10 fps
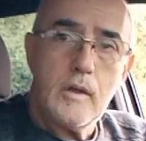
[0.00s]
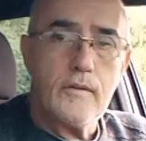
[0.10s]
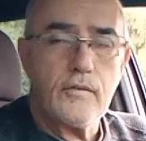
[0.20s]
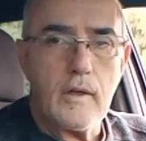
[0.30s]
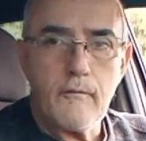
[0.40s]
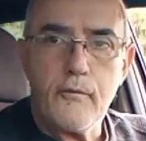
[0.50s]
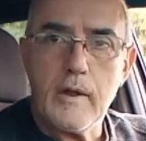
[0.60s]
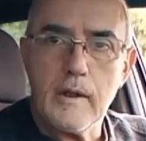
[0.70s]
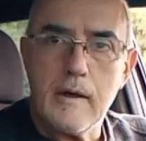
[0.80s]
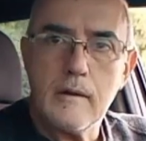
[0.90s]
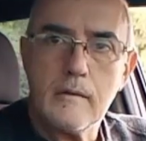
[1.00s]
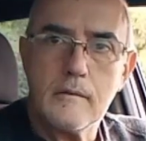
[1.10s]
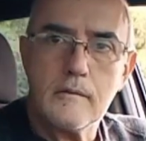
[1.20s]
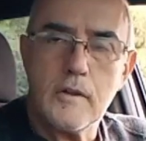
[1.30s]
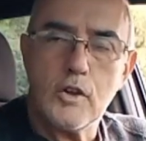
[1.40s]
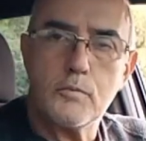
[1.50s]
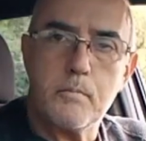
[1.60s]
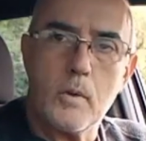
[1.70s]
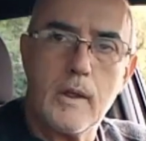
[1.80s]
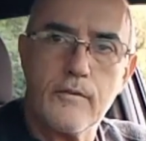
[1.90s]
E sem falar da
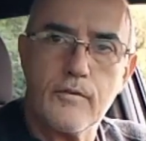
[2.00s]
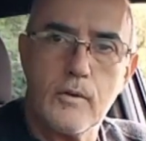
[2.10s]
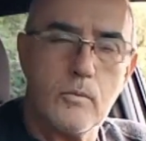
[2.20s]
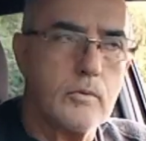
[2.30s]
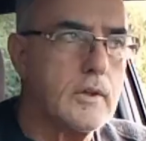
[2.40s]
exploração